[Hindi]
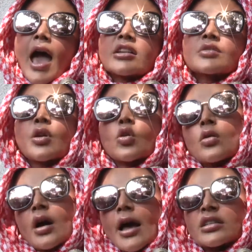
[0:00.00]
हैश मी
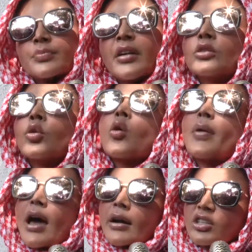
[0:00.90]
को हैश मी टू को
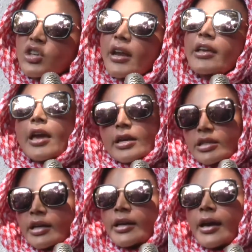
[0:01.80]
बढ़ाना चाह रही है
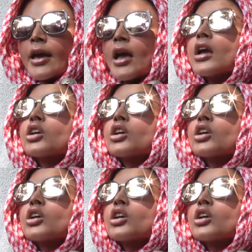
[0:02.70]
इसीलिए